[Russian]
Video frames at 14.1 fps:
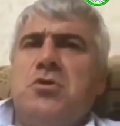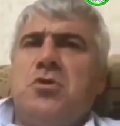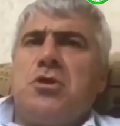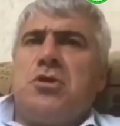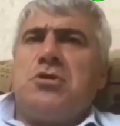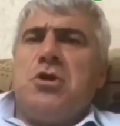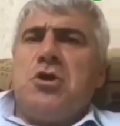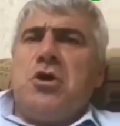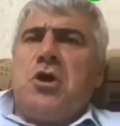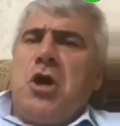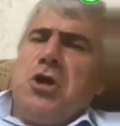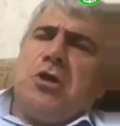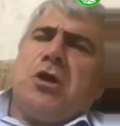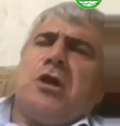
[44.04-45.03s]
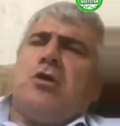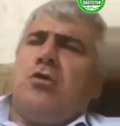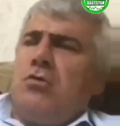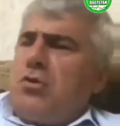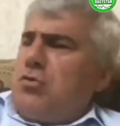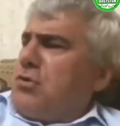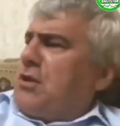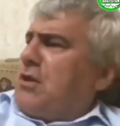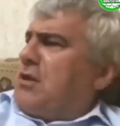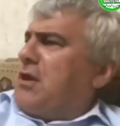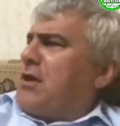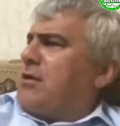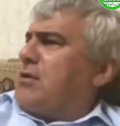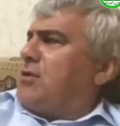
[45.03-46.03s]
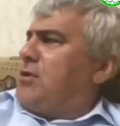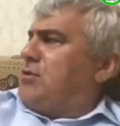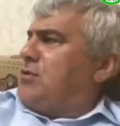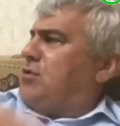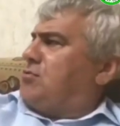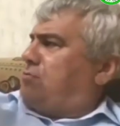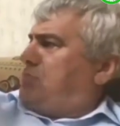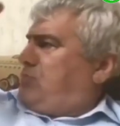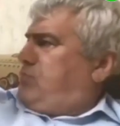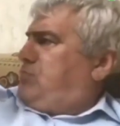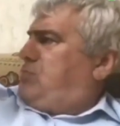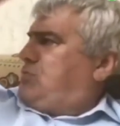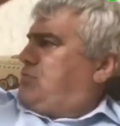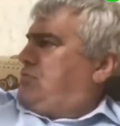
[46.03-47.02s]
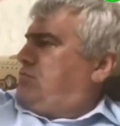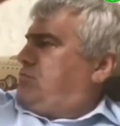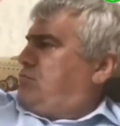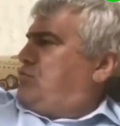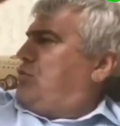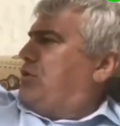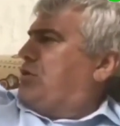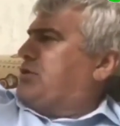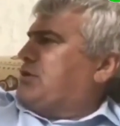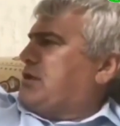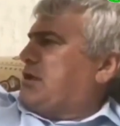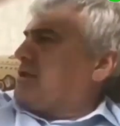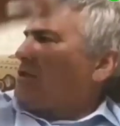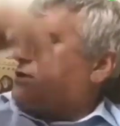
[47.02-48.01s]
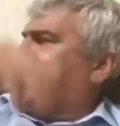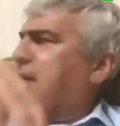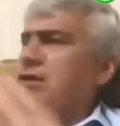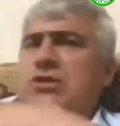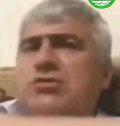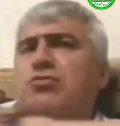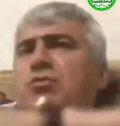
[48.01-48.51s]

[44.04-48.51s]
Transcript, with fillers: он говорит, а это какого года карта? Это горец дагестанец,